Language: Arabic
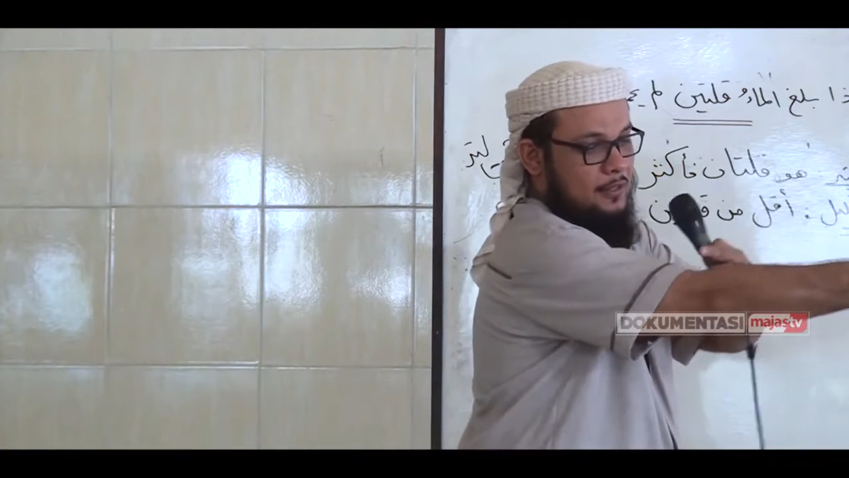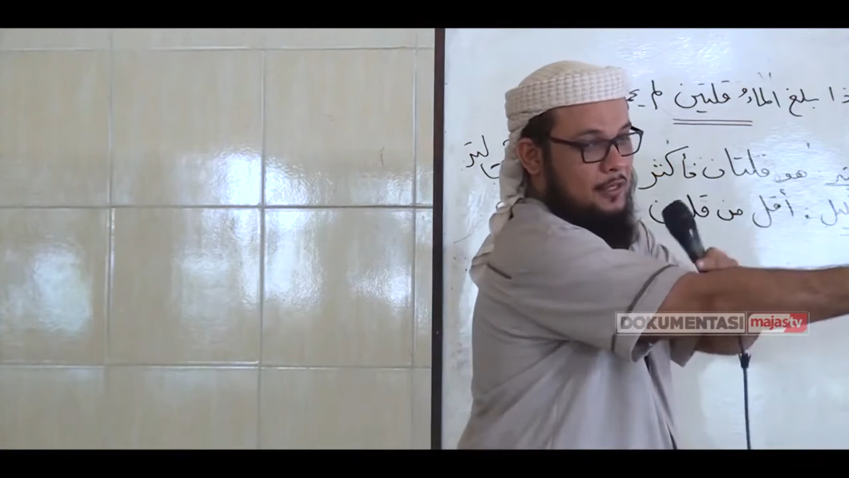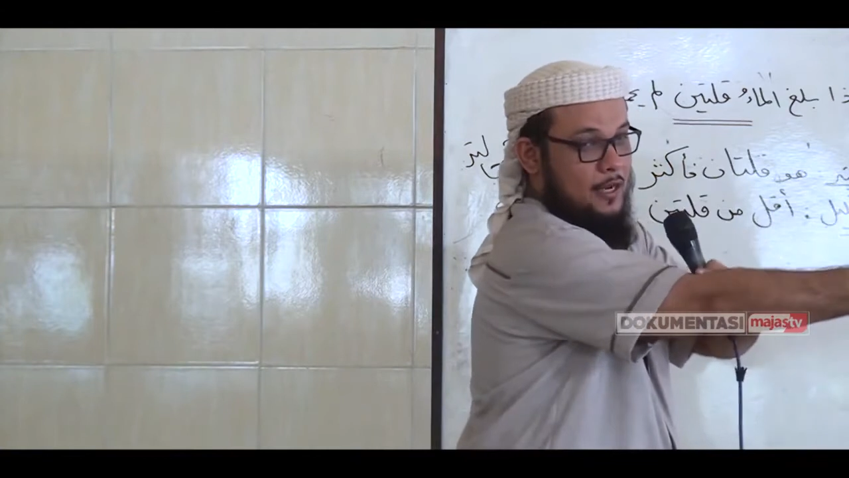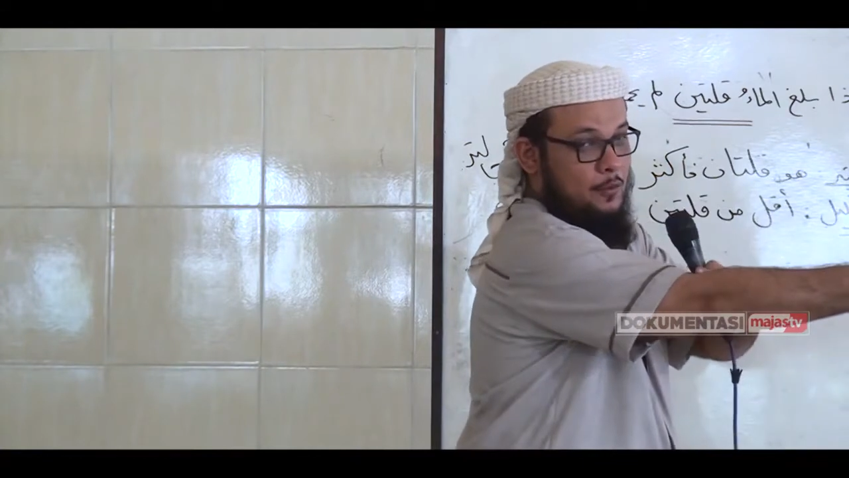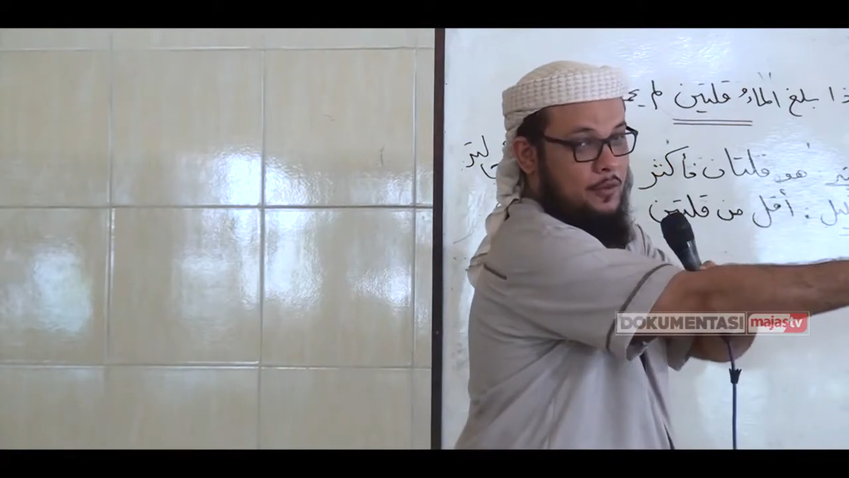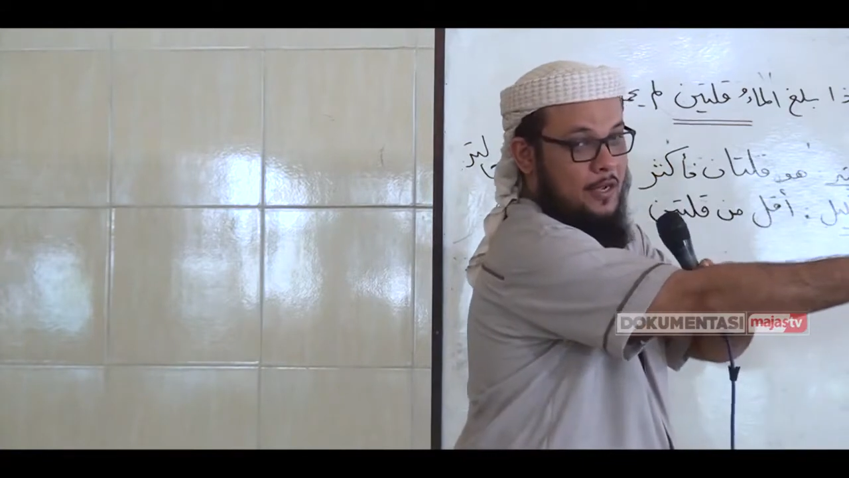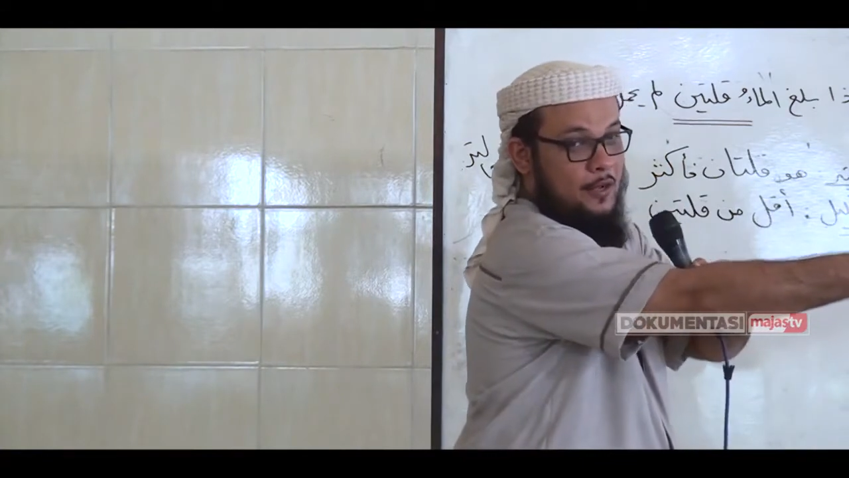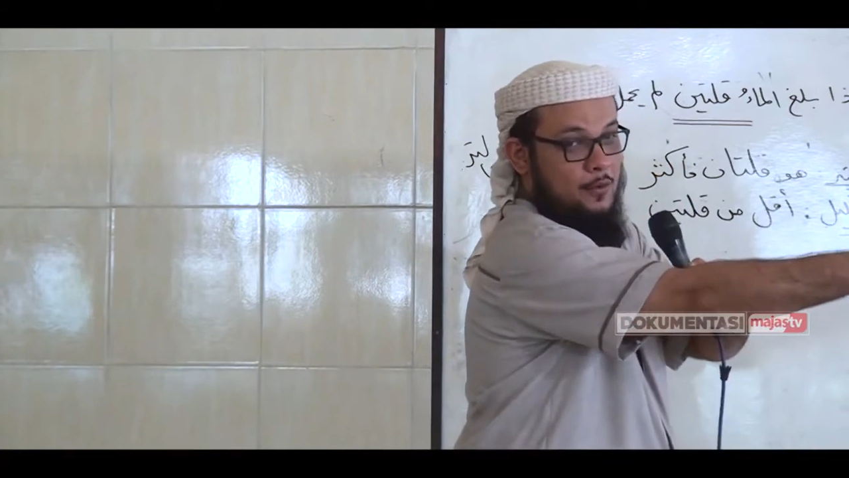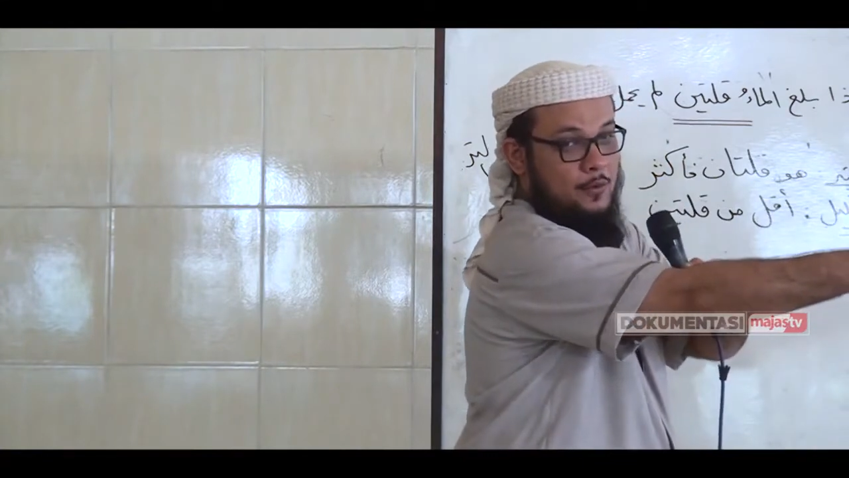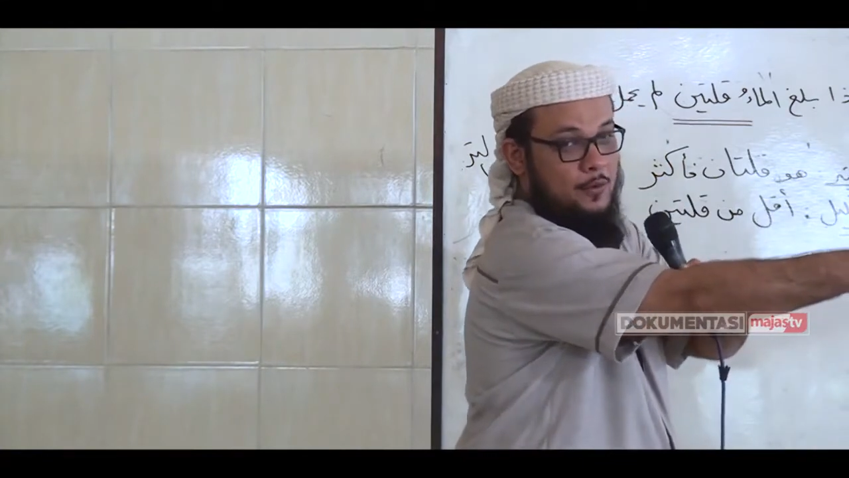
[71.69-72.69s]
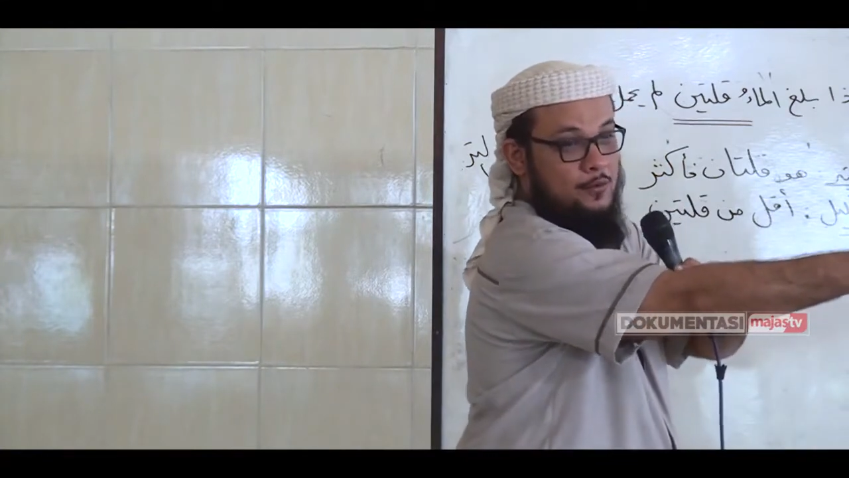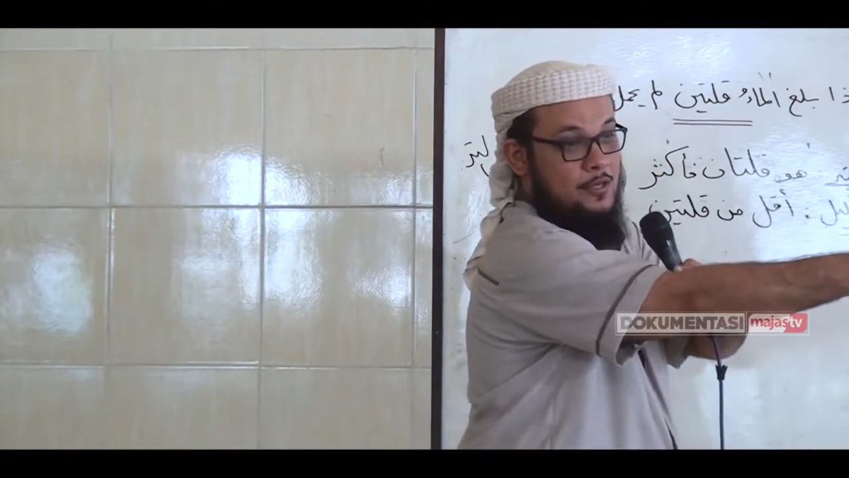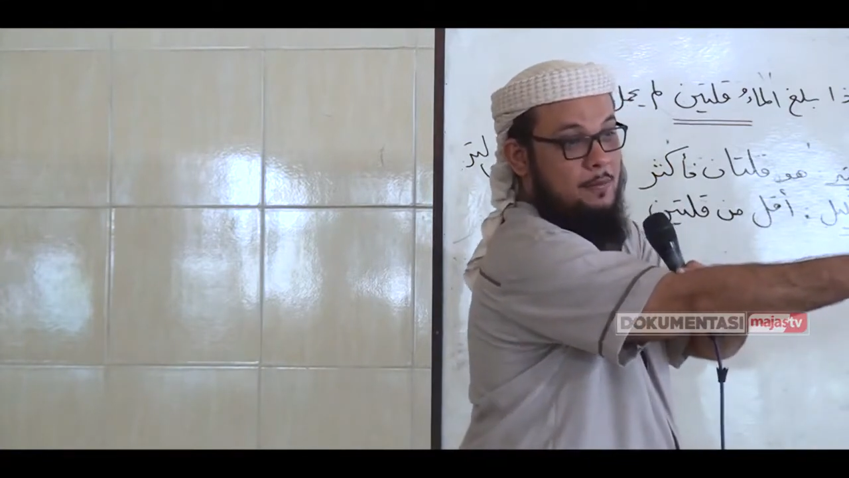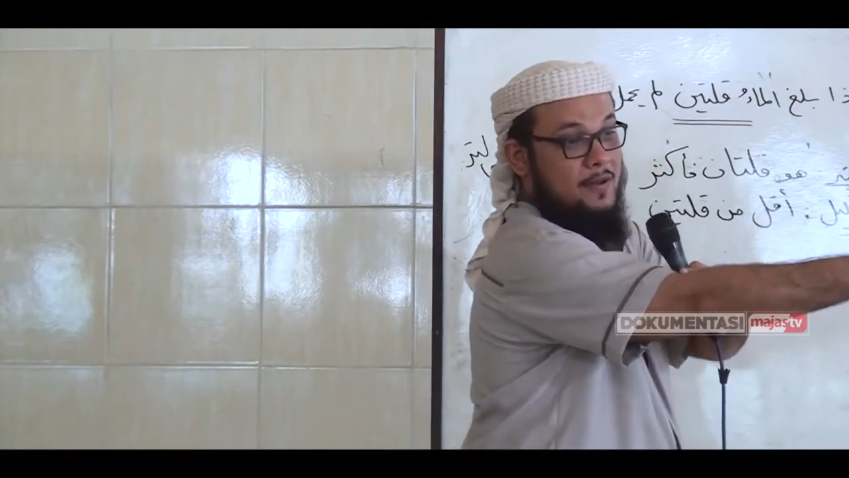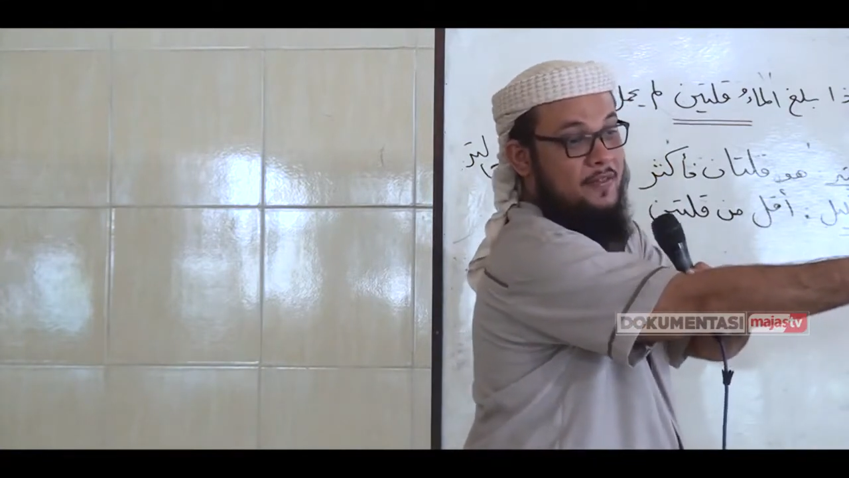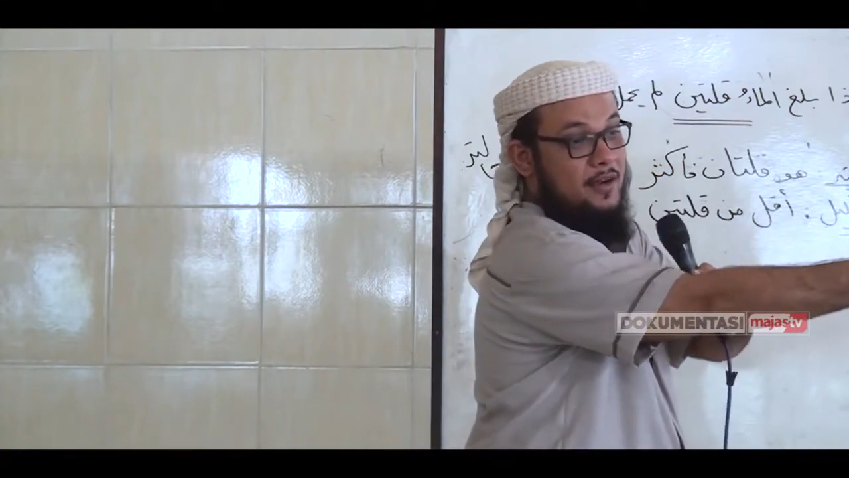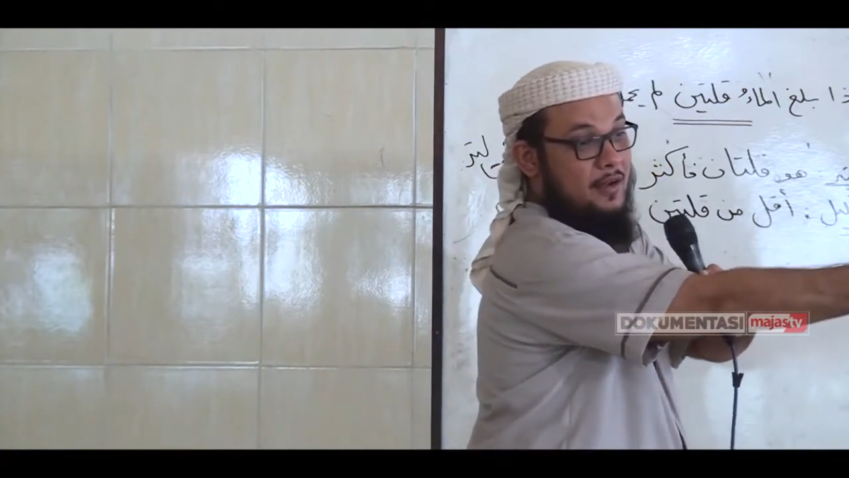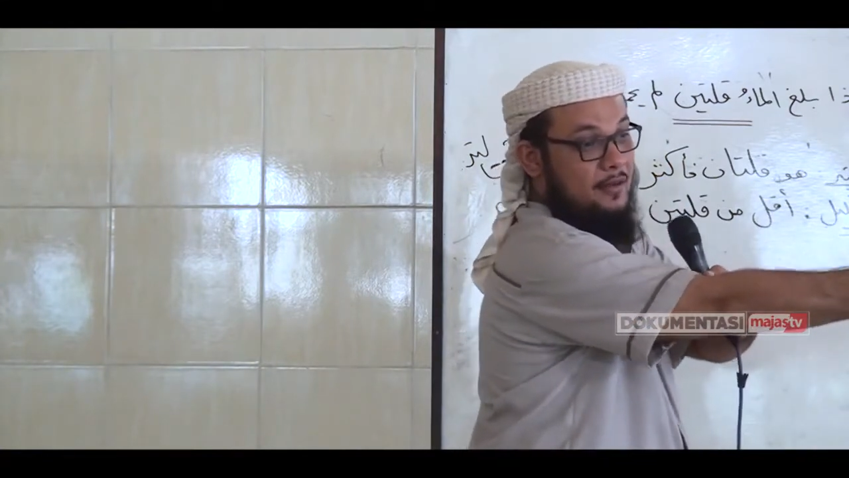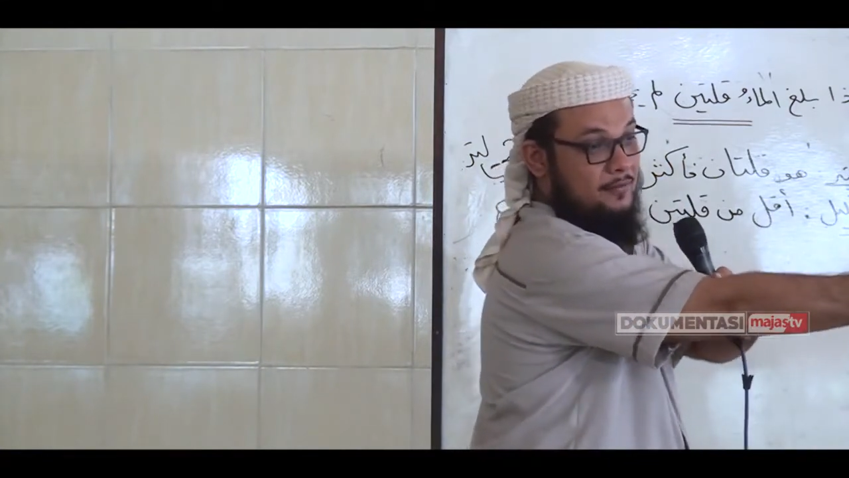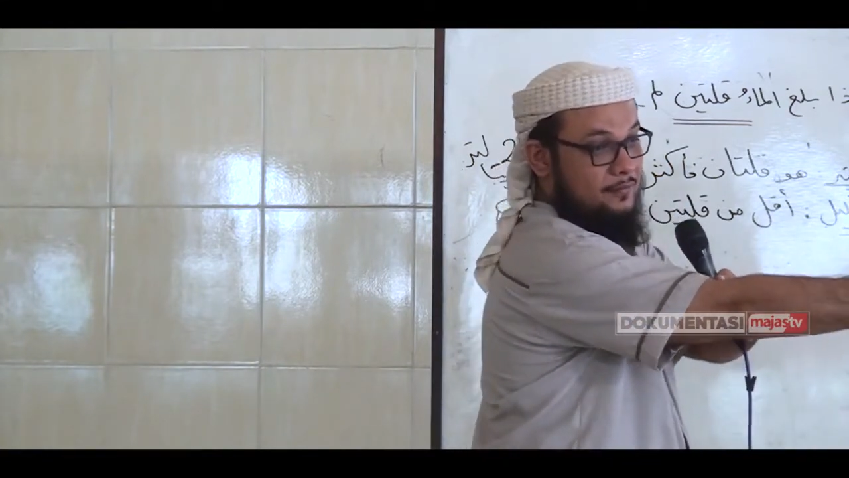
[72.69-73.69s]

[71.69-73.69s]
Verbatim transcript: إلى هنا يسمى ذراع